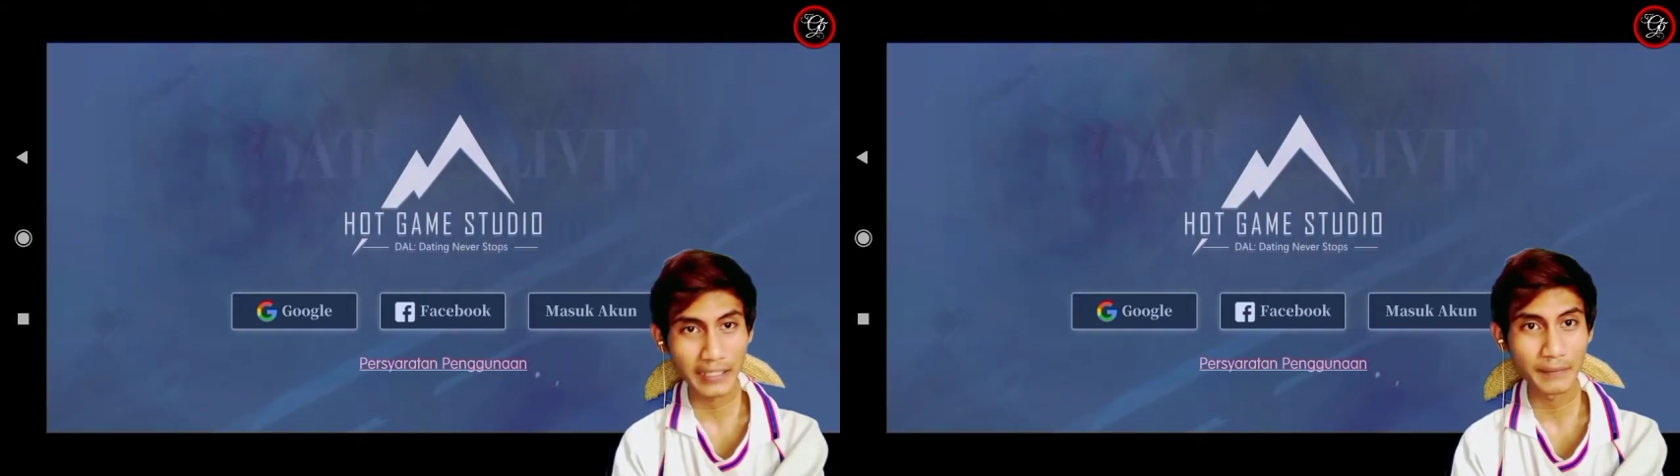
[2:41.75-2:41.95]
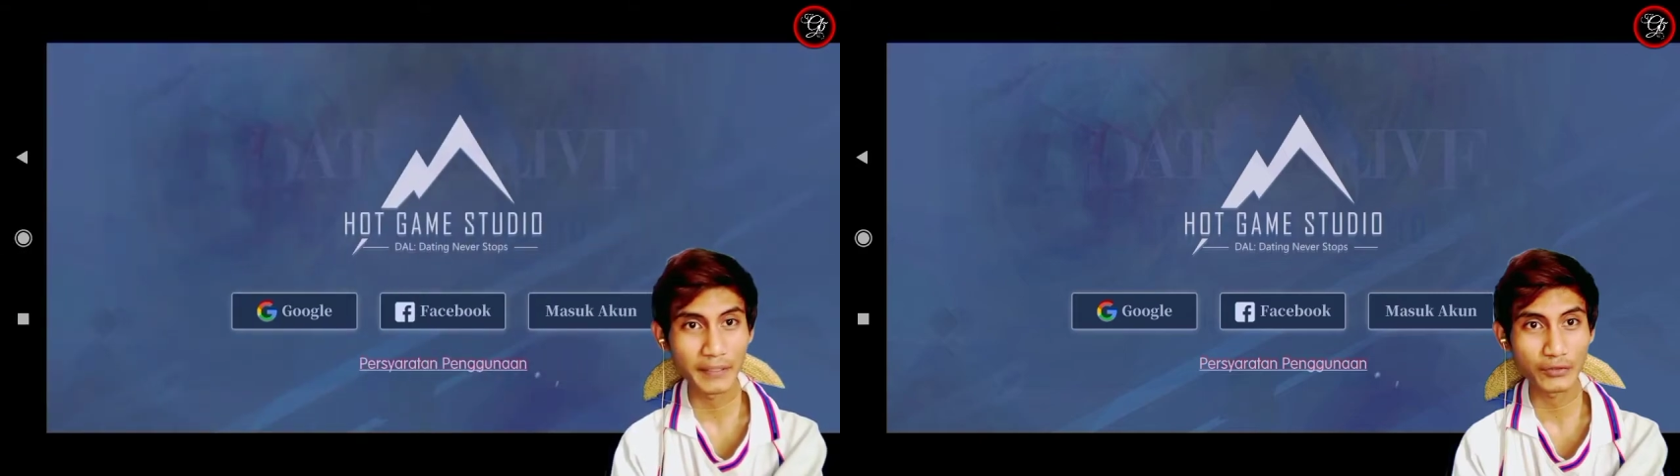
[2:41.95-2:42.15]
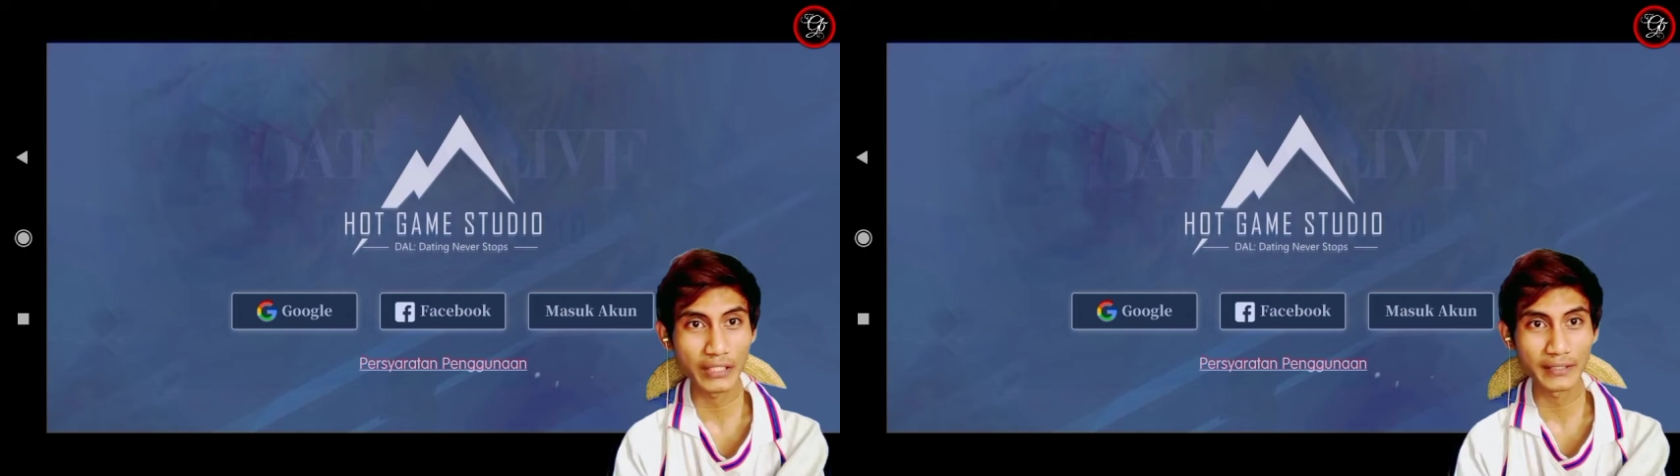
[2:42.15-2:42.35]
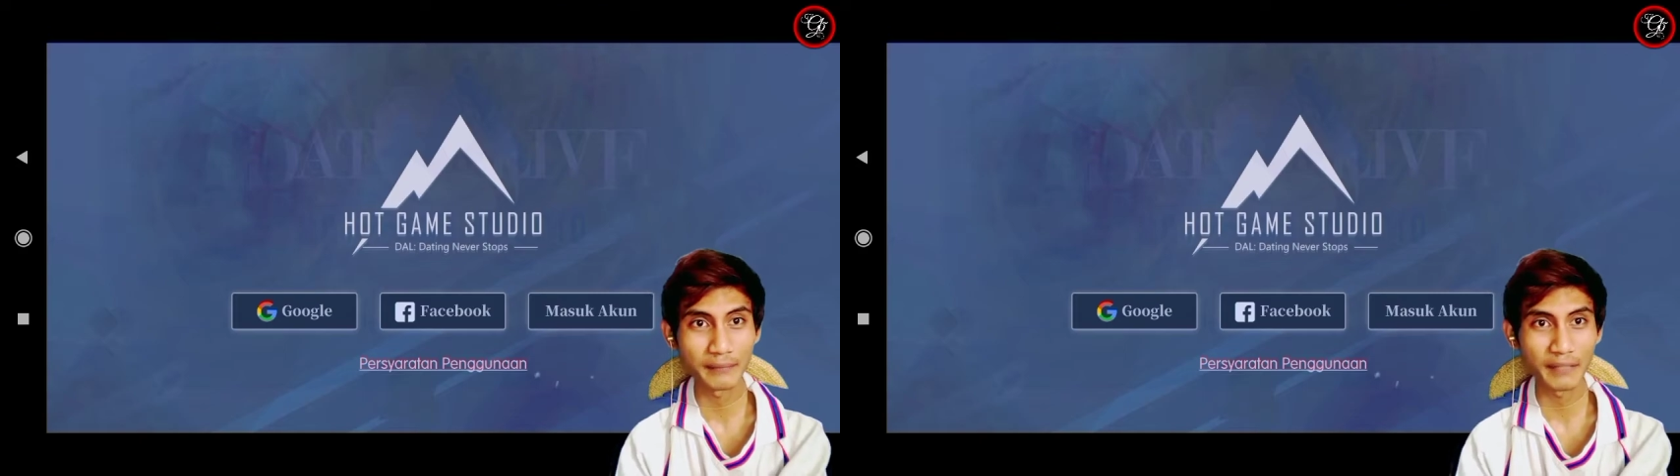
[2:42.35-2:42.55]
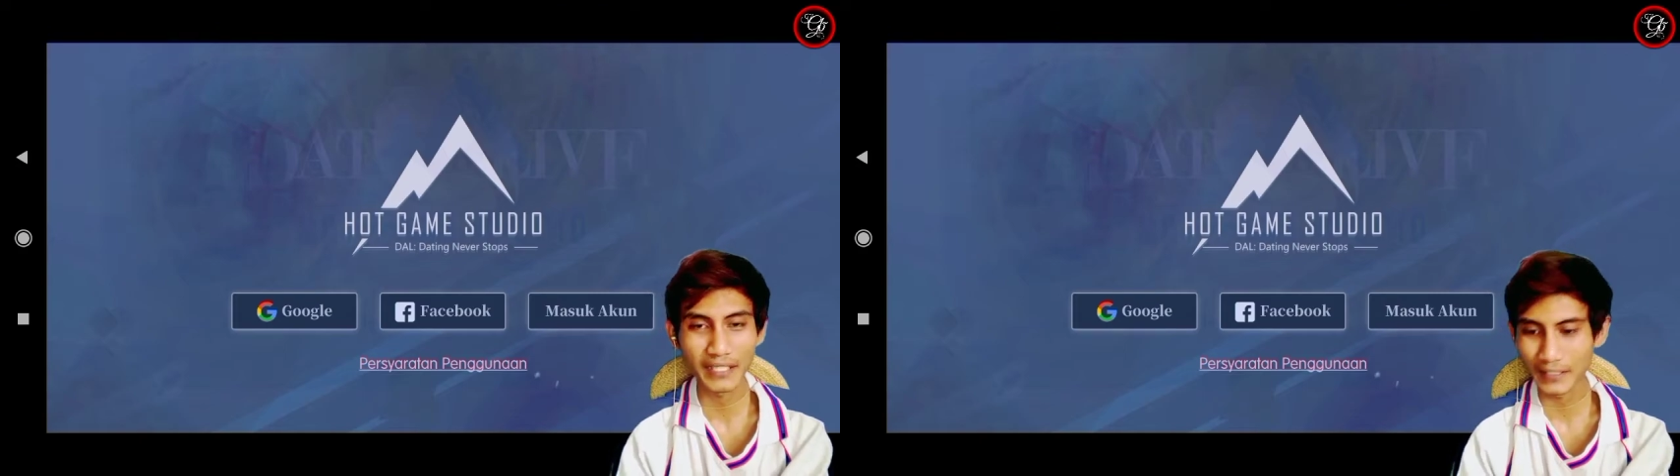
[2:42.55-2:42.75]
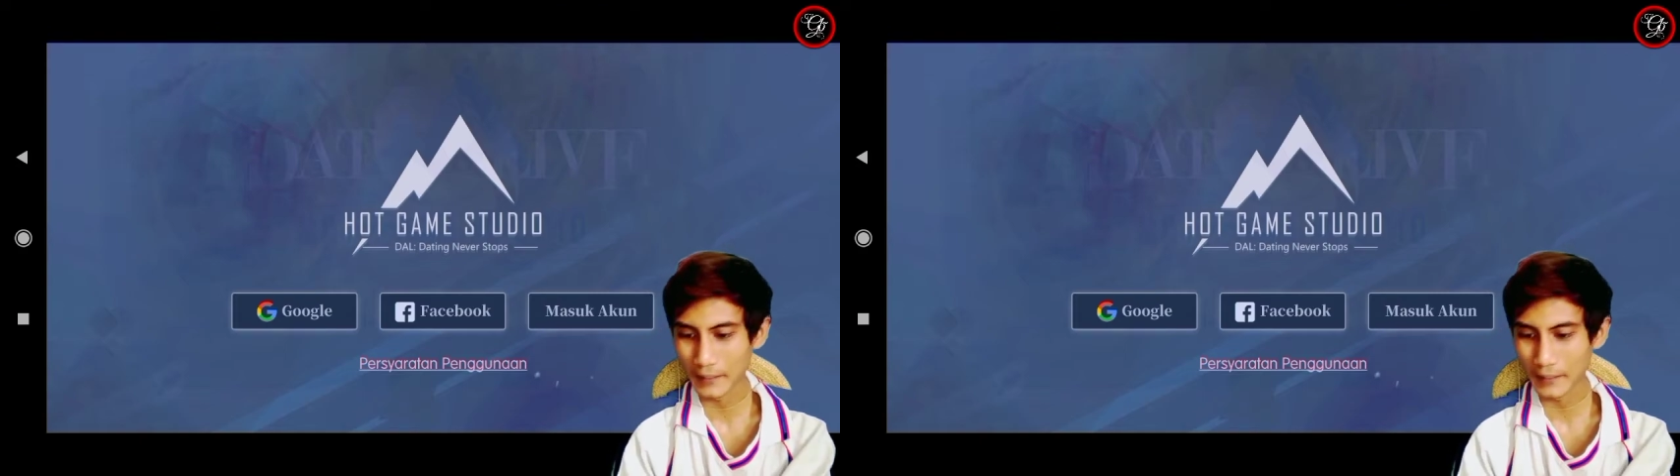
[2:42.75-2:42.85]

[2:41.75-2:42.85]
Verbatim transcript: dari pasukan mereka